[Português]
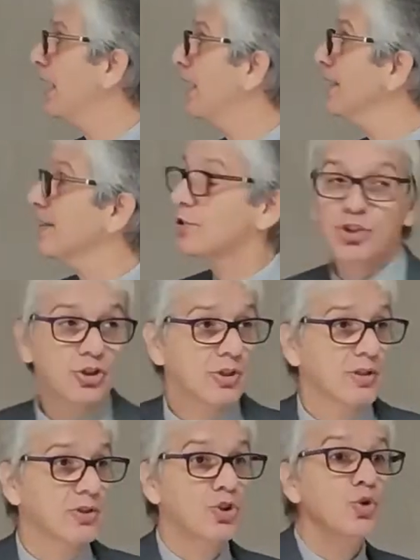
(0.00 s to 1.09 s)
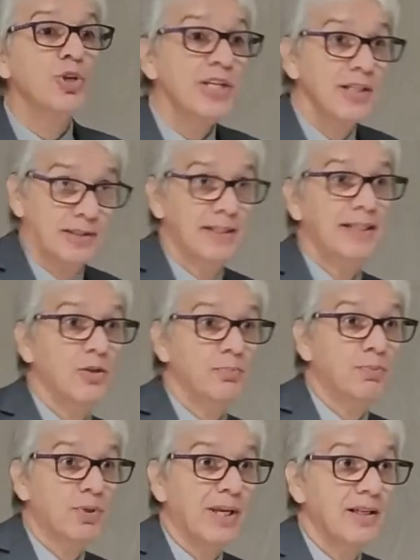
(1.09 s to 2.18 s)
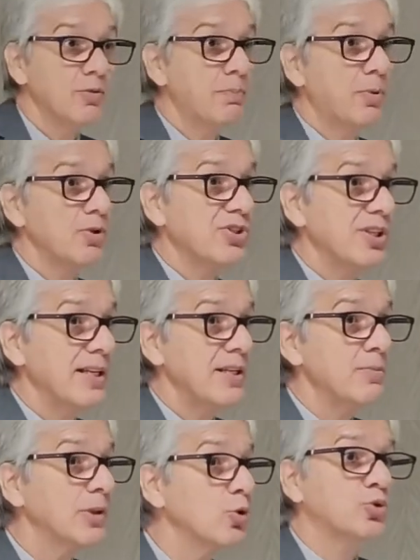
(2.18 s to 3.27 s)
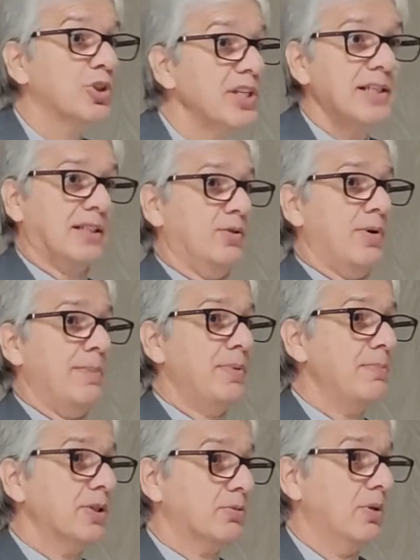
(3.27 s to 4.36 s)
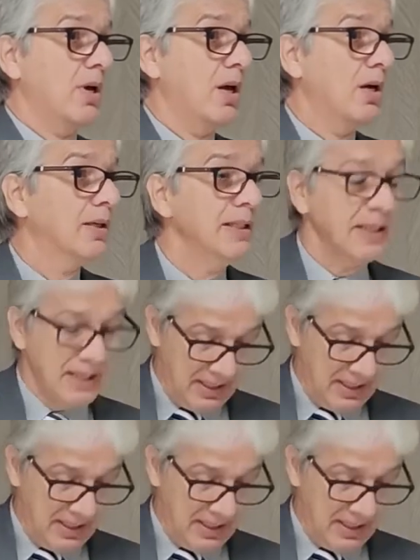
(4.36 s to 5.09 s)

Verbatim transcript: essa teoria, né? porque ela não pode ser nenhuma doutrina que não é bíblico. Né?